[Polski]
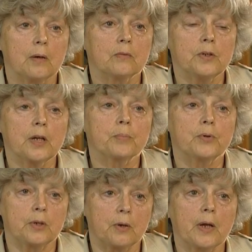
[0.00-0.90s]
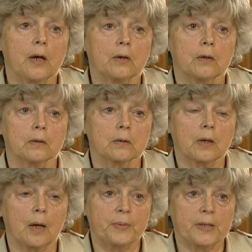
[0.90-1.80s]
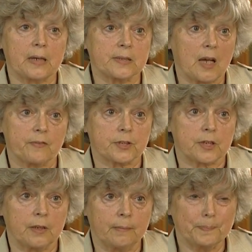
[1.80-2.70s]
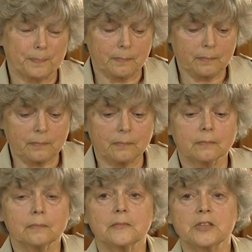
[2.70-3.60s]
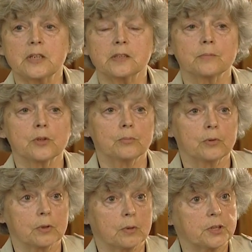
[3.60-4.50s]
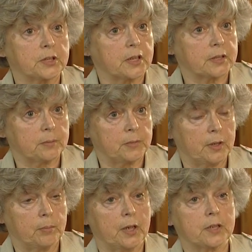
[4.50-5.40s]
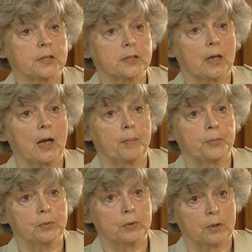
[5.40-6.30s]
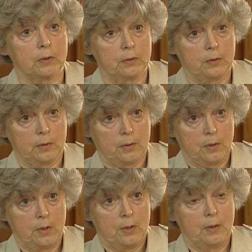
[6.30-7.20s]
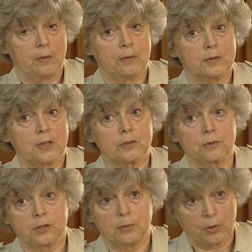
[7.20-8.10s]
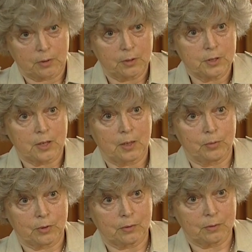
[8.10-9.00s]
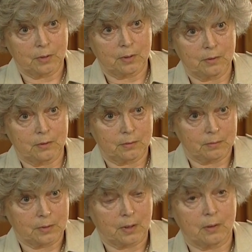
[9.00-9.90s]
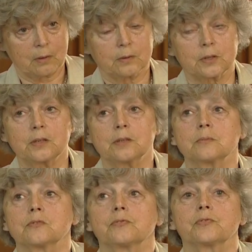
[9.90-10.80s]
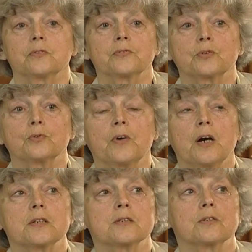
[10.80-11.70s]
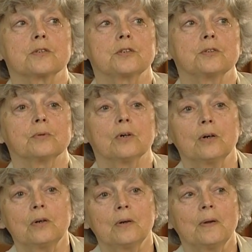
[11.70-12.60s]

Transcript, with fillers: Wujek płynął jako kapitan zawsze. Czasem to było dobrze, czasem nie, bo jak się zagapił, to zaczął się modlić, albo ten, to tak go czasem w szubary znosiło.